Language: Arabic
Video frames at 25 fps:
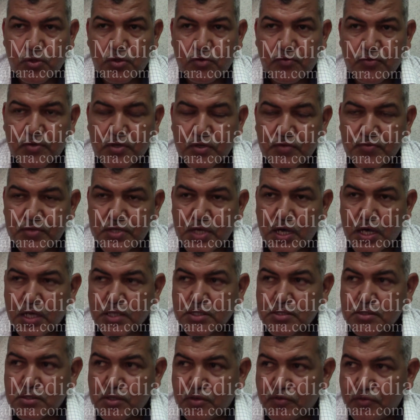في ساعه
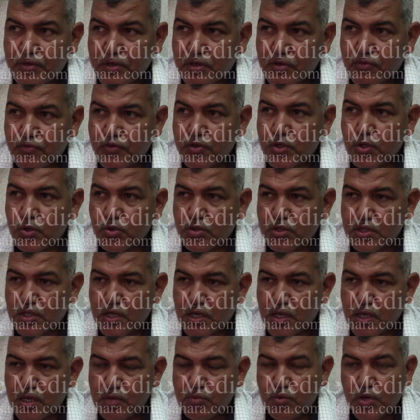الصفر في
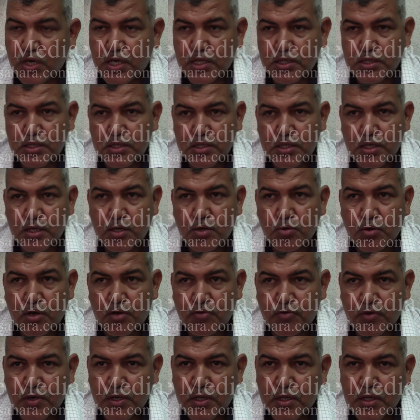النقطه المحدده
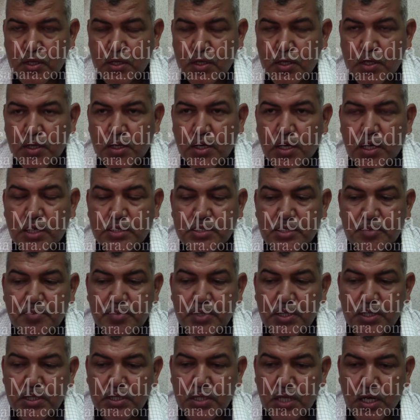للوقفه حسب
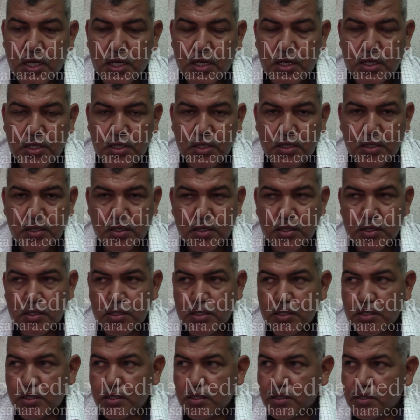النداء اللي
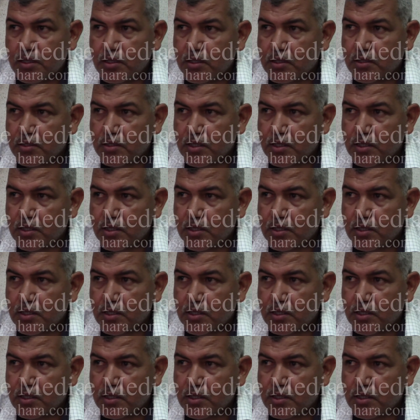اللي